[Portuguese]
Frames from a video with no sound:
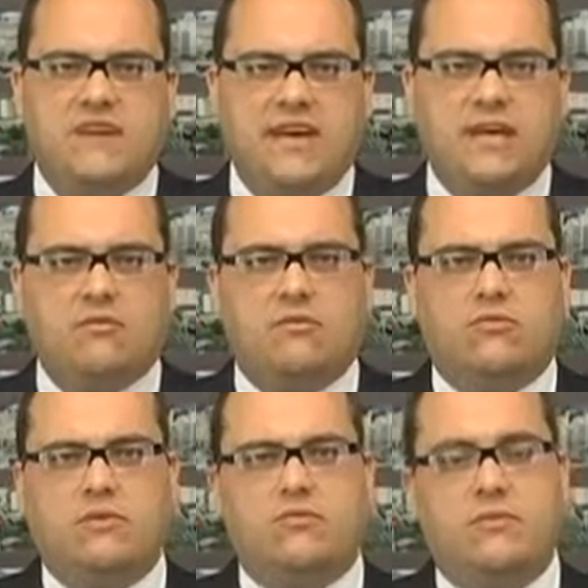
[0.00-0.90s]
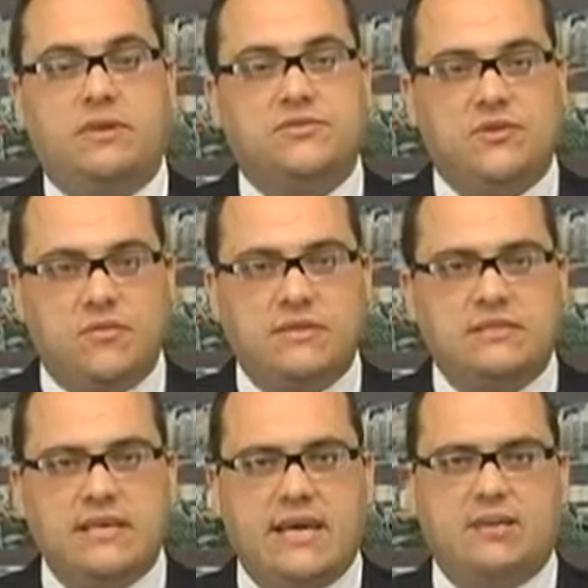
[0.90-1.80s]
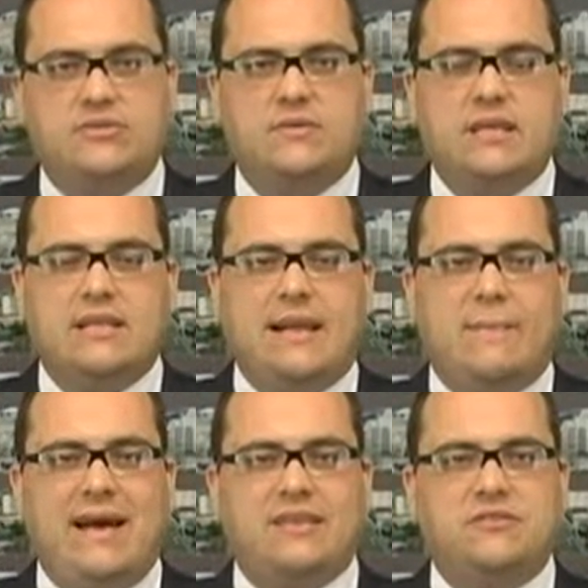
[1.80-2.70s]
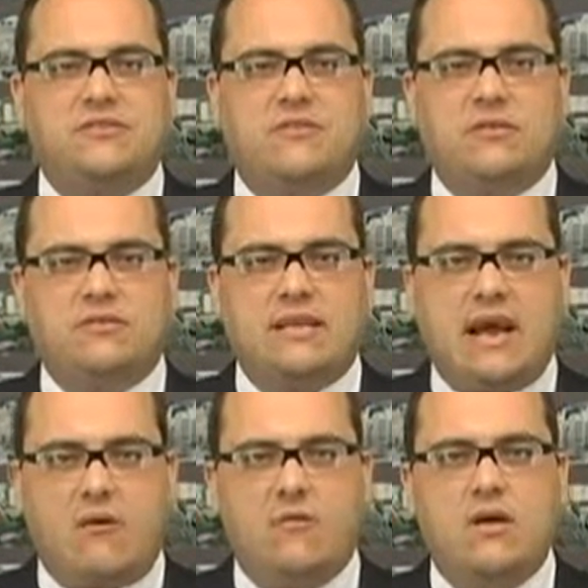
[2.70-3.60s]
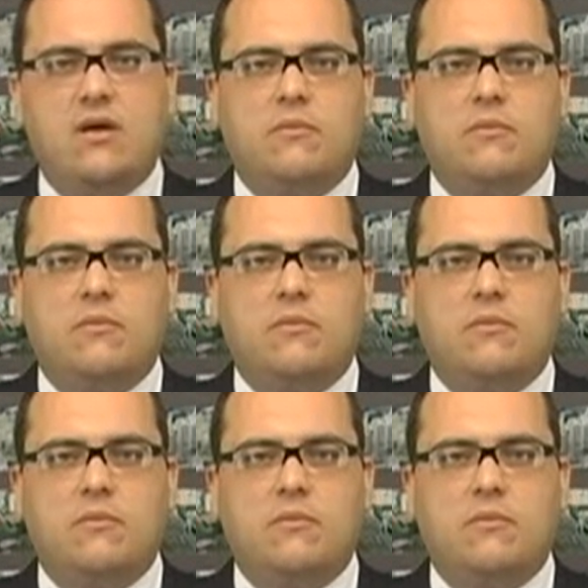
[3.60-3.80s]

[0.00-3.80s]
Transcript: veículo quando começou o incêndio, na parte frontal,